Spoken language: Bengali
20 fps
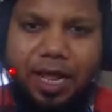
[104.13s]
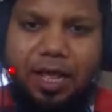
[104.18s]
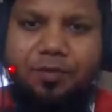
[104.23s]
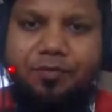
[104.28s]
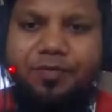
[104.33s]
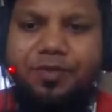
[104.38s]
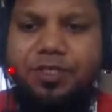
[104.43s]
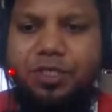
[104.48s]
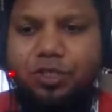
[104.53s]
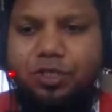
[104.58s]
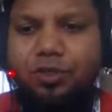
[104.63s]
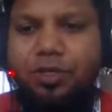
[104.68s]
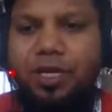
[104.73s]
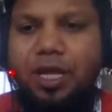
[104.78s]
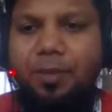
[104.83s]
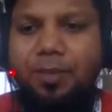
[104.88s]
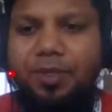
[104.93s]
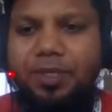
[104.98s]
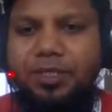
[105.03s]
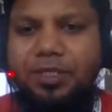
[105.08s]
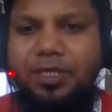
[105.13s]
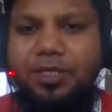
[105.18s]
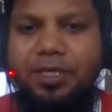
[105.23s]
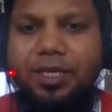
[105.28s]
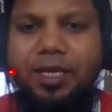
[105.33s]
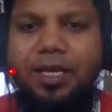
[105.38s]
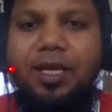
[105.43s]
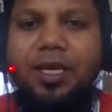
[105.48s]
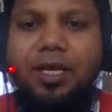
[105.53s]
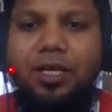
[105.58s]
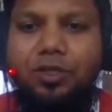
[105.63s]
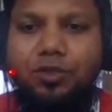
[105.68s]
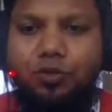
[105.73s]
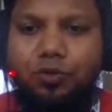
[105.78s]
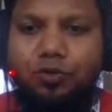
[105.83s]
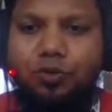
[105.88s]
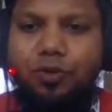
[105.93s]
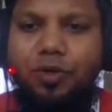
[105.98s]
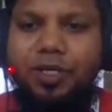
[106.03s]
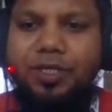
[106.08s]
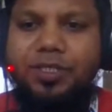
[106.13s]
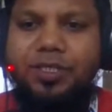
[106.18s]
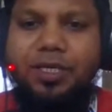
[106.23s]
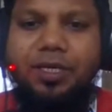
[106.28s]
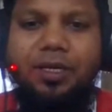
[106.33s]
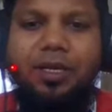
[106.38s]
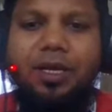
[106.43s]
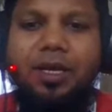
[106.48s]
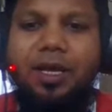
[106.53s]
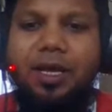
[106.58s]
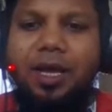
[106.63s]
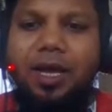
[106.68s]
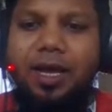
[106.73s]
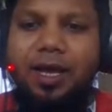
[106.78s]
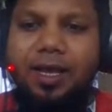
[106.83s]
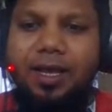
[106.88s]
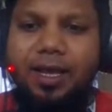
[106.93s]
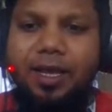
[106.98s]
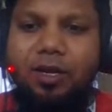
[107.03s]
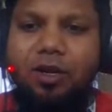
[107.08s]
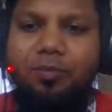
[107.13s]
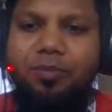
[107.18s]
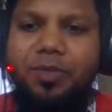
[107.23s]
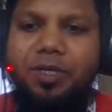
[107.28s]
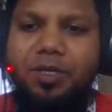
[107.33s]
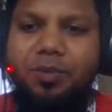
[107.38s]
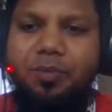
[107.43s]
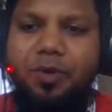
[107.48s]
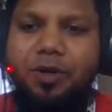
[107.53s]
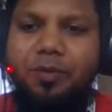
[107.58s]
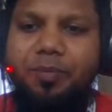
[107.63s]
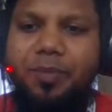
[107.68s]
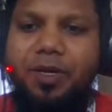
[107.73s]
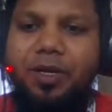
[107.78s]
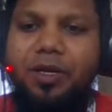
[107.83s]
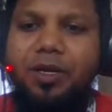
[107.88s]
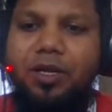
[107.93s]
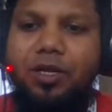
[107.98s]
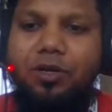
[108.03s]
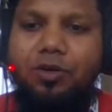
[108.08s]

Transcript: লাইভ সেশনে আমাদের সাথে যুক্ত হয়েছেন হেড অফ দ্য ডিপার্টমেন্ট